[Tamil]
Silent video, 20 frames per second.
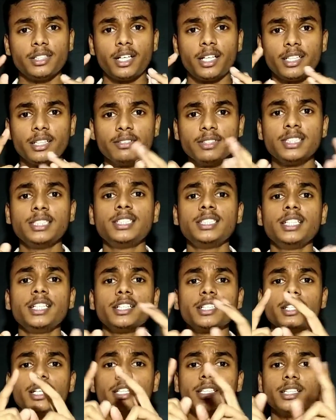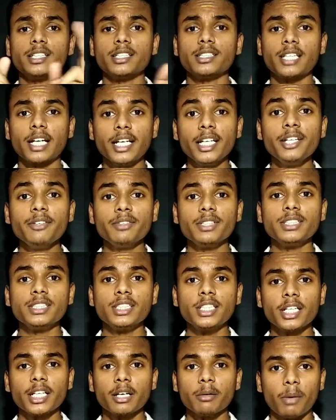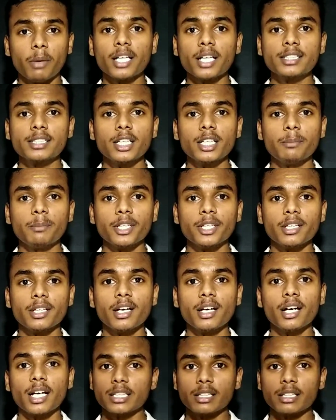அதில் வந்துட்டு நீங்கள் அந்த தண்ணி வந்துட்டு நீங்கள் மாற்றலை அப்படின்னா